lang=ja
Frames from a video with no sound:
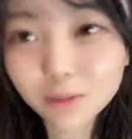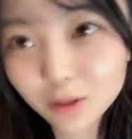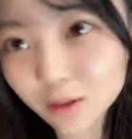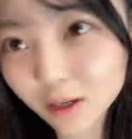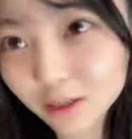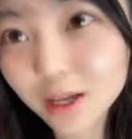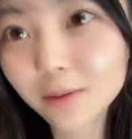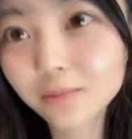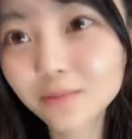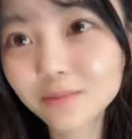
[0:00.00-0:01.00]
見るか
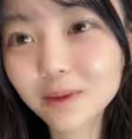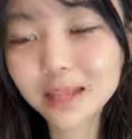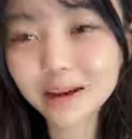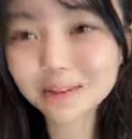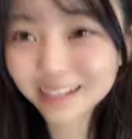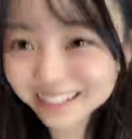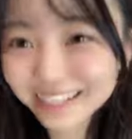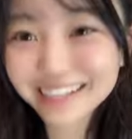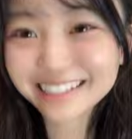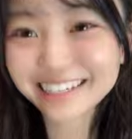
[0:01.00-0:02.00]
な見てくだ
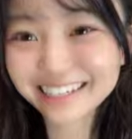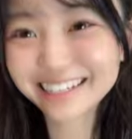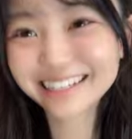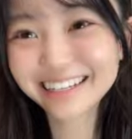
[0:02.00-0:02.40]
さいぜひ